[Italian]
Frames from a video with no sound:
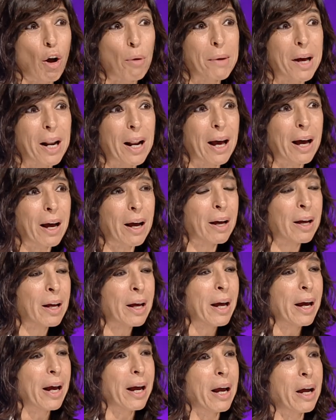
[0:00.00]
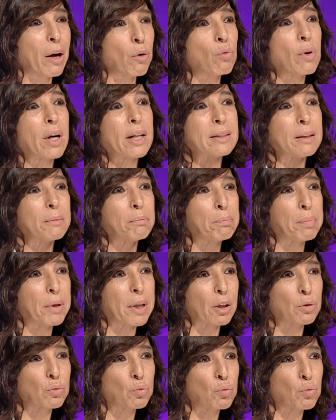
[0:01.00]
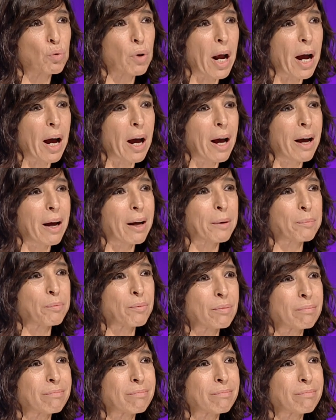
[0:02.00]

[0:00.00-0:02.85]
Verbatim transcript: anomala, una temperatura, mh,